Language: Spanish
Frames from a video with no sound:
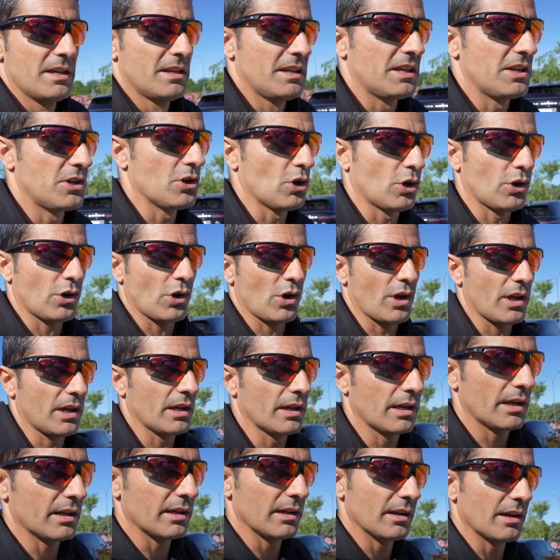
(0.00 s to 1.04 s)
y yo creo
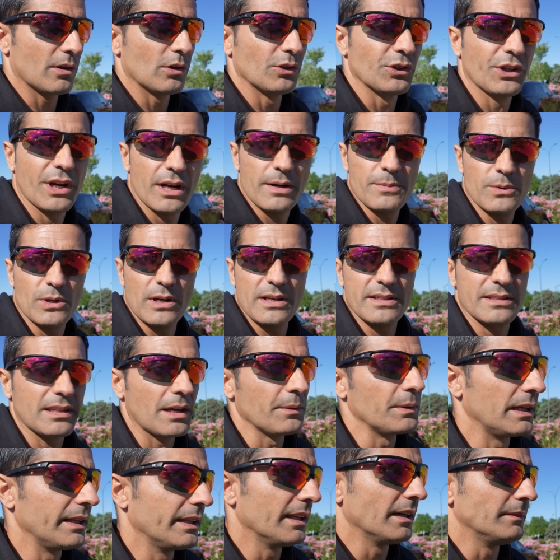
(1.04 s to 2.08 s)
que encontraremos la
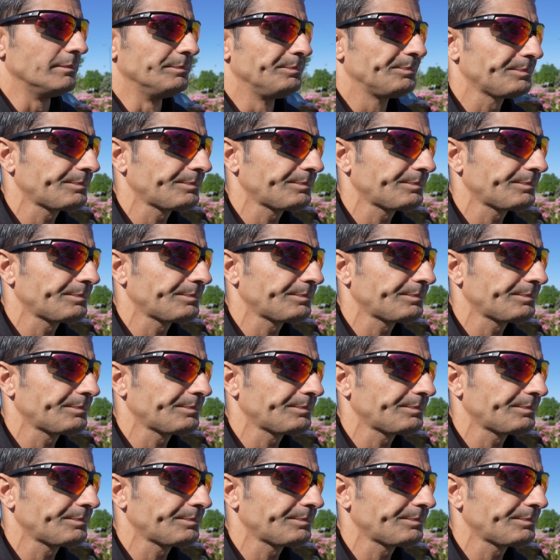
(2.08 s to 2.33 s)
estabilidad.